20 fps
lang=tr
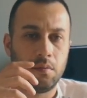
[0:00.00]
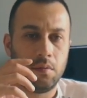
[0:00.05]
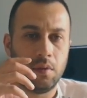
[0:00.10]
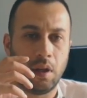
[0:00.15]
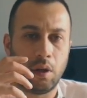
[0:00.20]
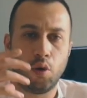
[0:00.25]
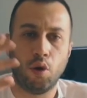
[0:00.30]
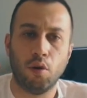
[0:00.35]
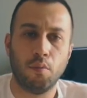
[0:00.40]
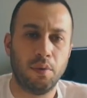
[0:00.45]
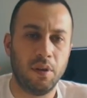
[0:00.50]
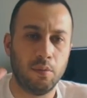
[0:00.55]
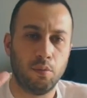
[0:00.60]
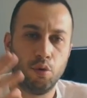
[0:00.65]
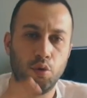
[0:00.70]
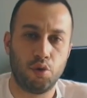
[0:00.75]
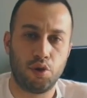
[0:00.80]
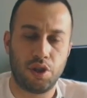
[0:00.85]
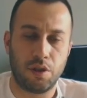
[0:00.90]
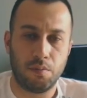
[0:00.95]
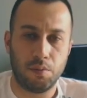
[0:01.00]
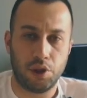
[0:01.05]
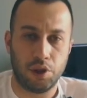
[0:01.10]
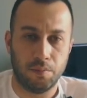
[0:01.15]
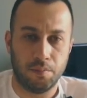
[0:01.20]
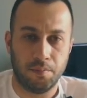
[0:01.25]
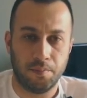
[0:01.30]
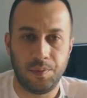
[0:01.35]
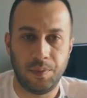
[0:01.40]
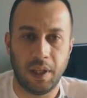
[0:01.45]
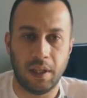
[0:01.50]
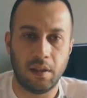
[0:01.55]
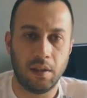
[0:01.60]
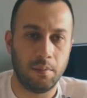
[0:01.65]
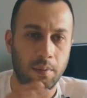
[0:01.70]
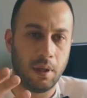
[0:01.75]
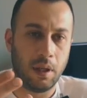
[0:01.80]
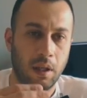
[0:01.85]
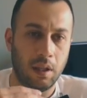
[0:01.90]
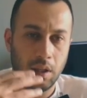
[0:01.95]
ya komple blur çıkmışım. Ya yani
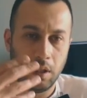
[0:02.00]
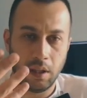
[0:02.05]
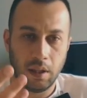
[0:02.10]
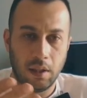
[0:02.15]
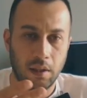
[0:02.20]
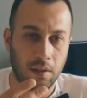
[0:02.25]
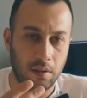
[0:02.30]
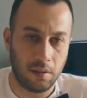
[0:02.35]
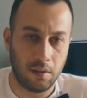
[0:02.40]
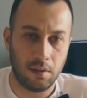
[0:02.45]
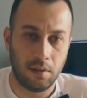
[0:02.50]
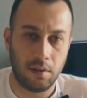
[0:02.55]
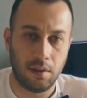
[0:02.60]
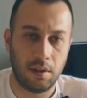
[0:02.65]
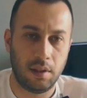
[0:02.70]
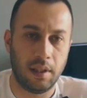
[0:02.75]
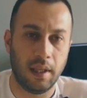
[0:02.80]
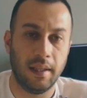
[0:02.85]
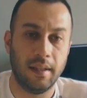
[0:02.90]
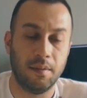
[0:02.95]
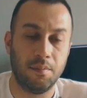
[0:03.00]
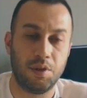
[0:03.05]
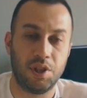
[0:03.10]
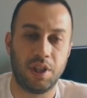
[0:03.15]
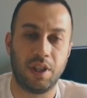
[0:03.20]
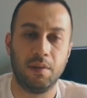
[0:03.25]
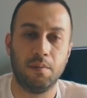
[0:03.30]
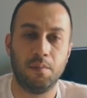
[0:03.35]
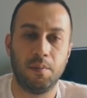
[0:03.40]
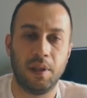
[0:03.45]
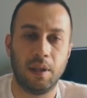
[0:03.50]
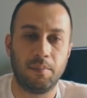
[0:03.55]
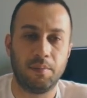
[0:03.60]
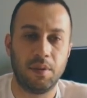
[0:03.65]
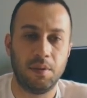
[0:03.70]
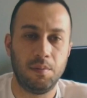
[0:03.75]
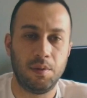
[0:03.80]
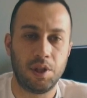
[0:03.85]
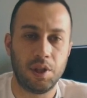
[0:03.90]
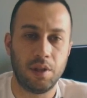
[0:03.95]
tabii haliyle kendim çekimimi
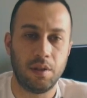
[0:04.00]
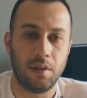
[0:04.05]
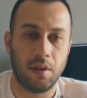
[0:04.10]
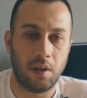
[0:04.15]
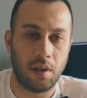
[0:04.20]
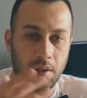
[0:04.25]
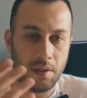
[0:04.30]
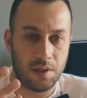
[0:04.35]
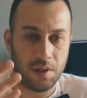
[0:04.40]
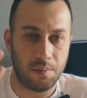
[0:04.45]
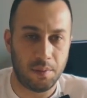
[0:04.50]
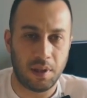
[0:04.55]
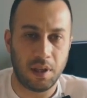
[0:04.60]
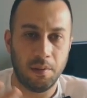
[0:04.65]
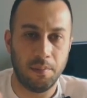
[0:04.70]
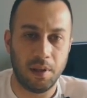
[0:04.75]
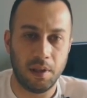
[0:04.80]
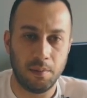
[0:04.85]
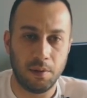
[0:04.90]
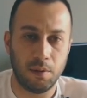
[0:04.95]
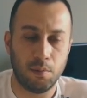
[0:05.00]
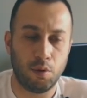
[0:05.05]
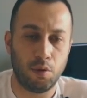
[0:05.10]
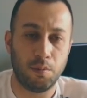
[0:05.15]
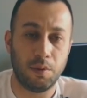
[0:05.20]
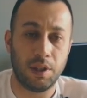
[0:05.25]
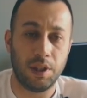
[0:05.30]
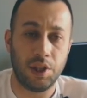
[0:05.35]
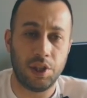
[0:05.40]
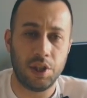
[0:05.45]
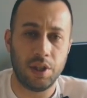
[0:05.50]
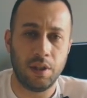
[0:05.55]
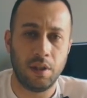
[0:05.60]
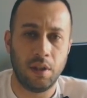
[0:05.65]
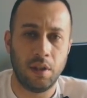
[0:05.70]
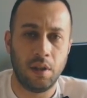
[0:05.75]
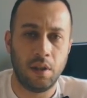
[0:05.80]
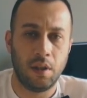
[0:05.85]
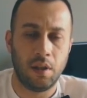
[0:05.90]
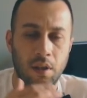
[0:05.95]
yaptığım için ayrıca bir kameramanım olmadığı için
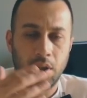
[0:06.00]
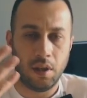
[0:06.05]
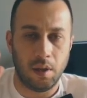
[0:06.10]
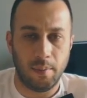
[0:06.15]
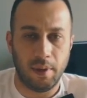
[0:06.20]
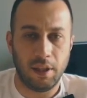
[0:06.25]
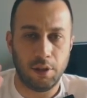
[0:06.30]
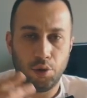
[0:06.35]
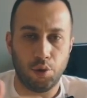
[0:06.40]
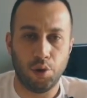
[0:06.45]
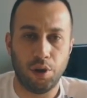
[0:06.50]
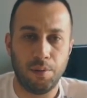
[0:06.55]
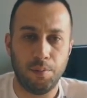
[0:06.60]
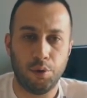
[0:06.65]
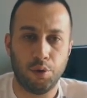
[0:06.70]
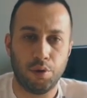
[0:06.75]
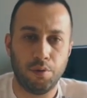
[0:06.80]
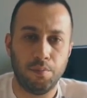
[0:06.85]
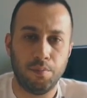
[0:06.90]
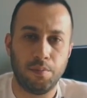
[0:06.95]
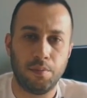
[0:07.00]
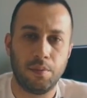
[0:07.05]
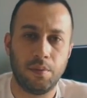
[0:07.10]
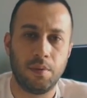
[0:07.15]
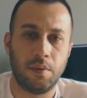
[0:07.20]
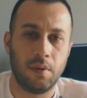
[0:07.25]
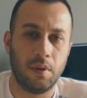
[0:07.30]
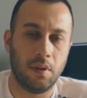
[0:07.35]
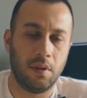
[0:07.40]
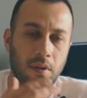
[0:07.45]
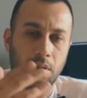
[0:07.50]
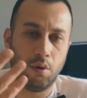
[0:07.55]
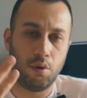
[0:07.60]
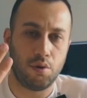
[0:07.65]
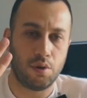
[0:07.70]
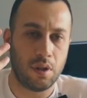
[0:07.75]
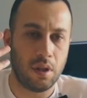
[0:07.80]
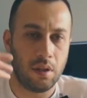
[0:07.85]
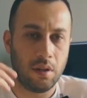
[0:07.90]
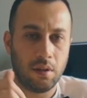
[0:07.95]
ben de göremiyorum. E, o
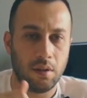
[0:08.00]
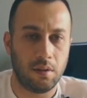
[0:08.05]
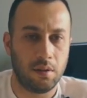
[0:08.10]
yüzden